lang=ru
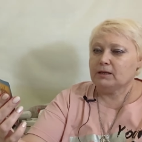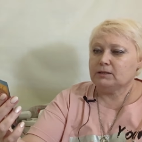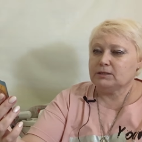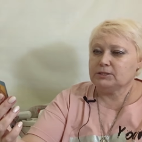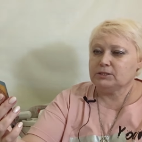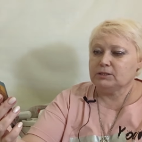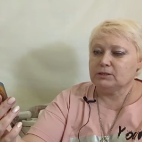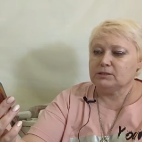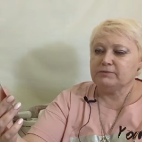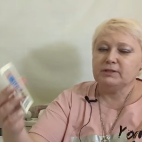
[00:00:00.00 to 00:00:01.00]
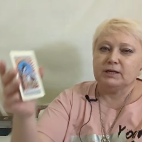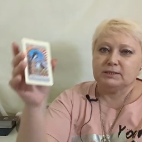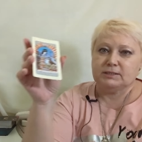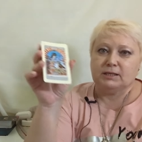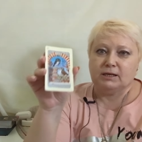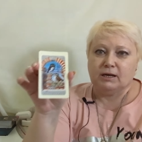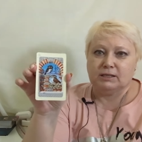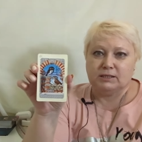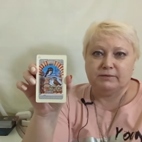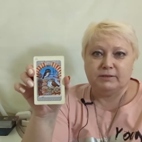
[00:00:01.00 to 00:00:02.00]
Значит, 12 э,
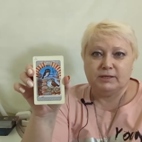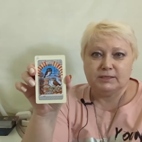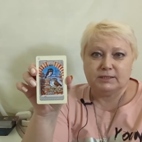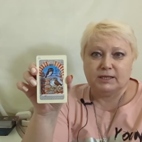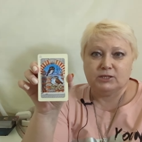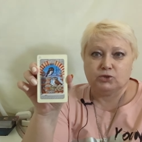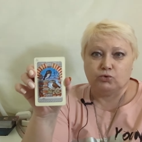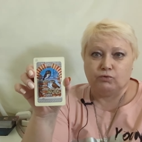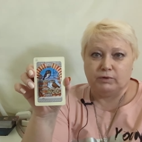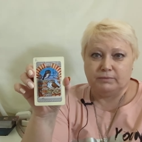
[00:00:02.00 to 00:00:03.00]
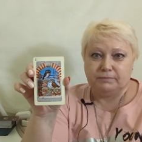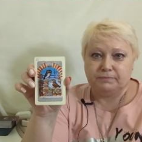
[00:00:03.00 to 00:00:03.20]
карта 12 совы.